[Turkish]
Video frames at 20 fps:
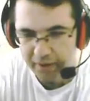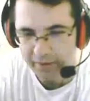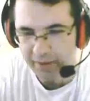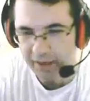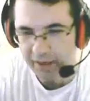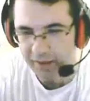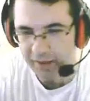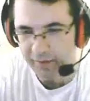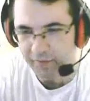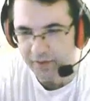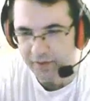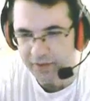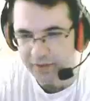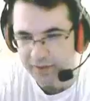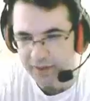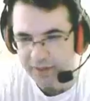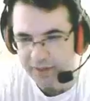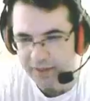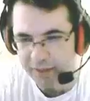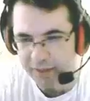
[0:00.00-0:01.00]
Daha da
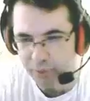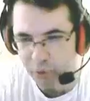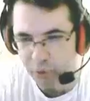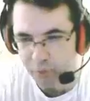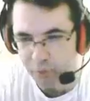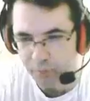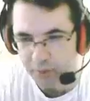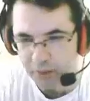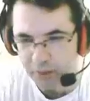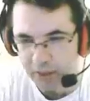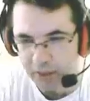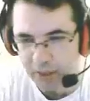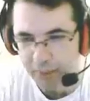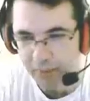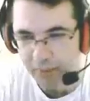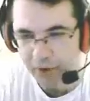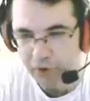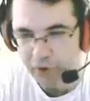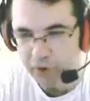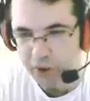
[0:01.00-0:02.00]
fazlasını istemiyorum.
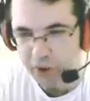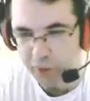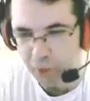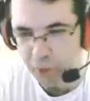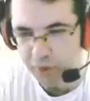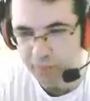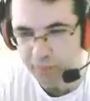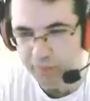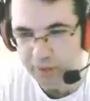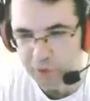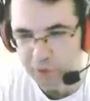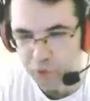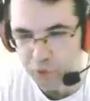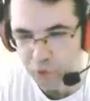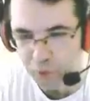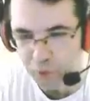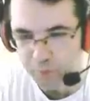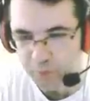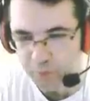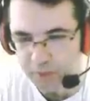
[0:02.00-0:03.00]
Hemen aşağı doğru inmek
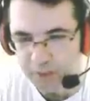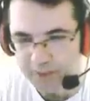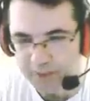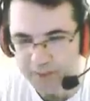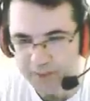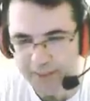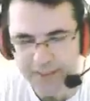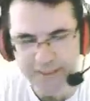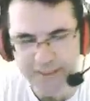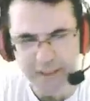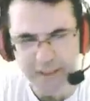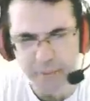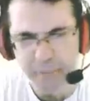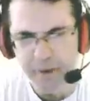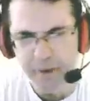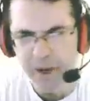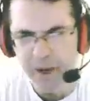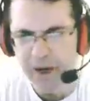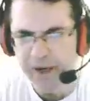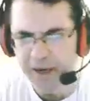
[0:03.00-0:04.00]
istiyorum. 8 kitap
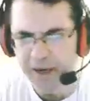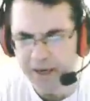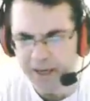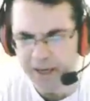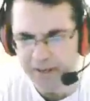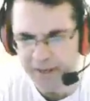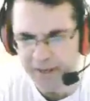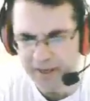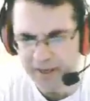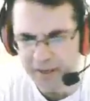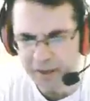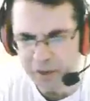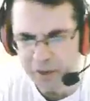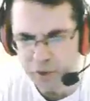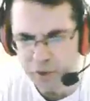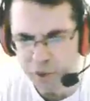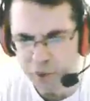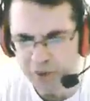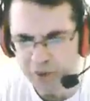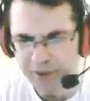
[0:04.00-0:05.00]
bana hayli hayli yeter.
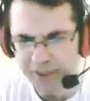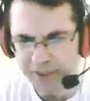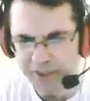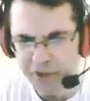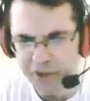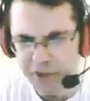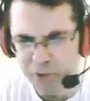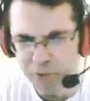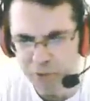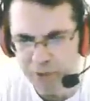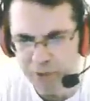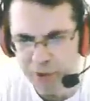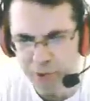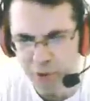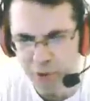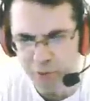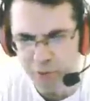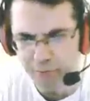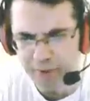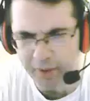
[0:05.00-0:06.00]
Çünkü set için
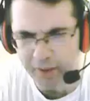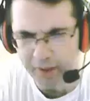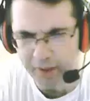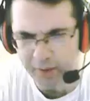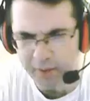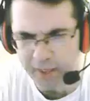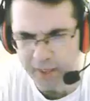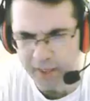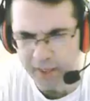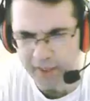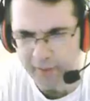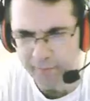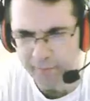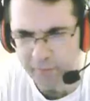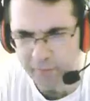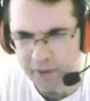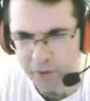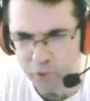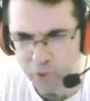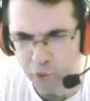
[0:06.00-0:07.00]
kullanıyorum ben direkt.
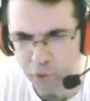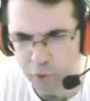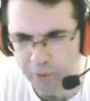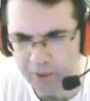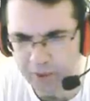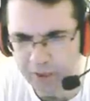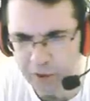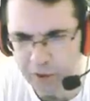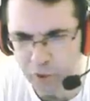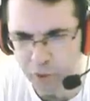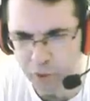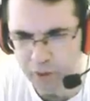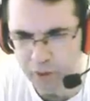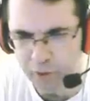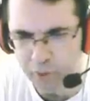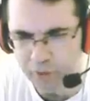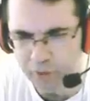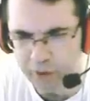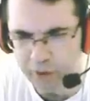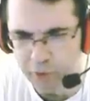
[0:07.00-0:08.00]
Koruma 2'yi oradan
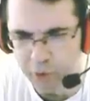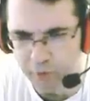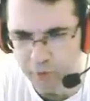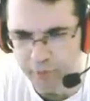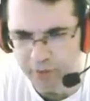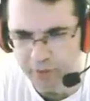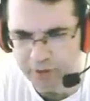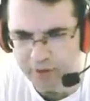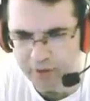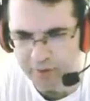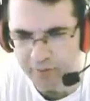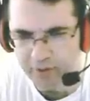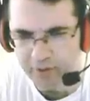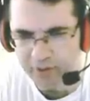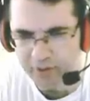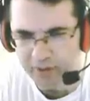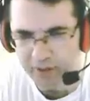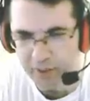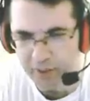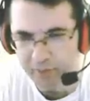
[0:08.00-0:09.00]
yükseltiyorum. Fazladan
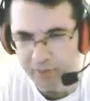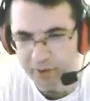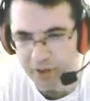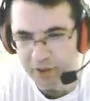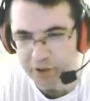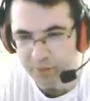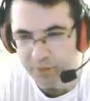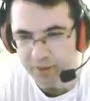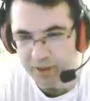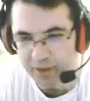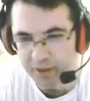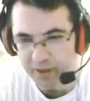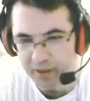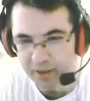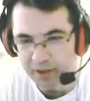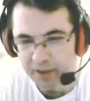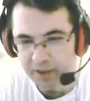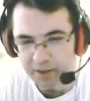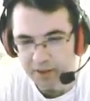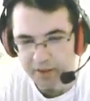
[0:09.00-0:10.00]
fazladan harcamak yerine
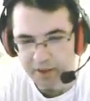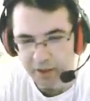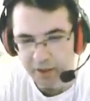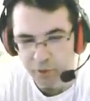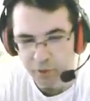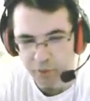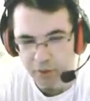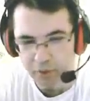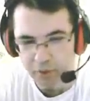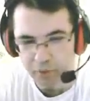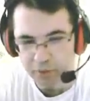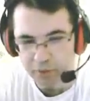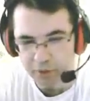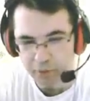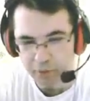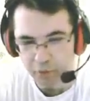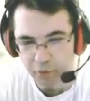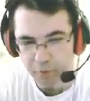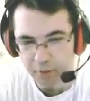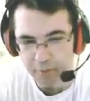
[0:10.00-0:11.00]
direkt oradan
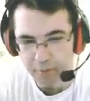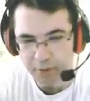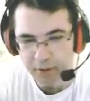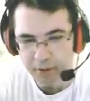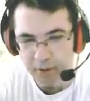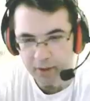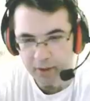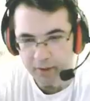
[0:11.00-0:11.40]
yükseltiyorum abi.